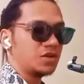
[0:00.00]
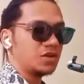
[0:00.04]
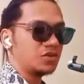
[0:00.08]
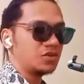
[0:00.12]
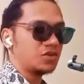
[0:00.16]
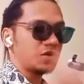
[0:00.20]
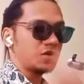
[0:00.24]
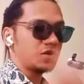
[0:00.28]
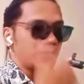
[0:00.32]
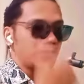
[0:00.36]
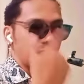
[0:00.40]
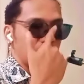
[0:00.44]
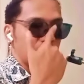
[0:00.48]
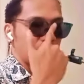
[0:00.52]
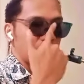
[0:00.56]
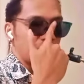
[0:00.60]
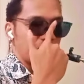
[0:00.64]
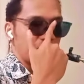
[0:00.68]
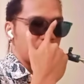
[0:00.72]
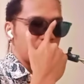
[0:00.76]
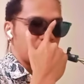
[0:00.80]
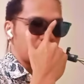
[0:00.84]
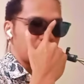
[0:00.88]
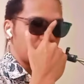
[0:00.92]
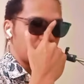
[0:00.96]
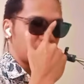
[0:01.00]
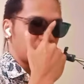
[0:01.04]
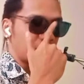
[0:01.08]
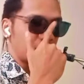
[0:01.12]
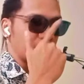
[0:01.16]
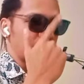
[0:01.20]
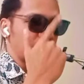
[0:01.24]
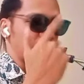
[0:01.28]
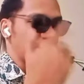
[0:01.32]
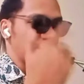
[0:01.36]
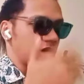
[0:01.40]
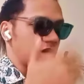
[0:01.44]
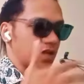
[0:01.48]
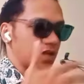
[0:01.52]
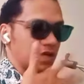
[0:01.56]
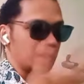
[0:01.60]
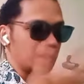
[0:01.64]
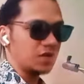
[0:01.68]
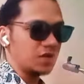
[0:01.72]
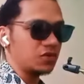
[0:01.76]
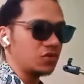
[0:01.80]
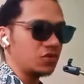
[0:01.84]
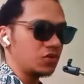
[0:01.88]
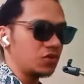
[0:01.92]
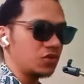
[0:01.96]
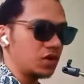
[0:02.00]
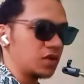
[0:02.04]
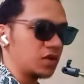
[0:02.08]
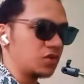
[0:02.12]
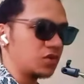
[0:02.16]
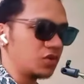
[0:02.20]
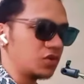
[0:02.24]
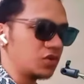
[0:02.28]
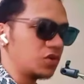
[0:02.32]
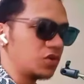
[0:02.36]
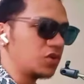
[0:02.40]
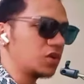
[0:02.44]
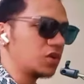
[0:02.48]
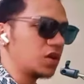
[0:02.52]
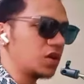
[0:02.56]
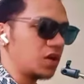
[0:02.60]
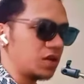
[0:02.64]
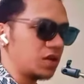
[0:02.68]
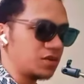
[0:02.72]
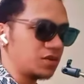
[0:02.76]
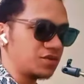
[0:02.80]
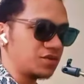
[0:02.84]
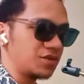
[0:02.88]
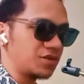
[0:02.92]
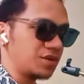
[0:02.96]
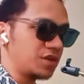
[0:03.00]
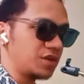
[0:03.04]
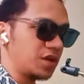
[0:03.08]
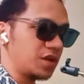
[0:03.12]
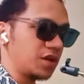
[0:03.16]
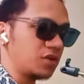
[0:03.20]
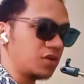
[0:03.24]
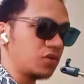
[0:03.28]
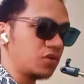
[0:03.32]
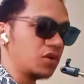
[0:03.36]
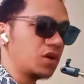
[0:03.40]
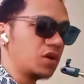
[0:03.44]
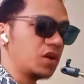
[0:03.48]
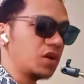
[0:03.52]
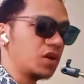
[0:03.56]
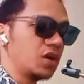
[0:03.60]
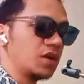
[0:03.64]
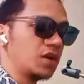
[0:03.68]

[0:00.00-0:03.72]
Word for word: syempre ramdam na natin talaga yung ano, yung cancer niya no.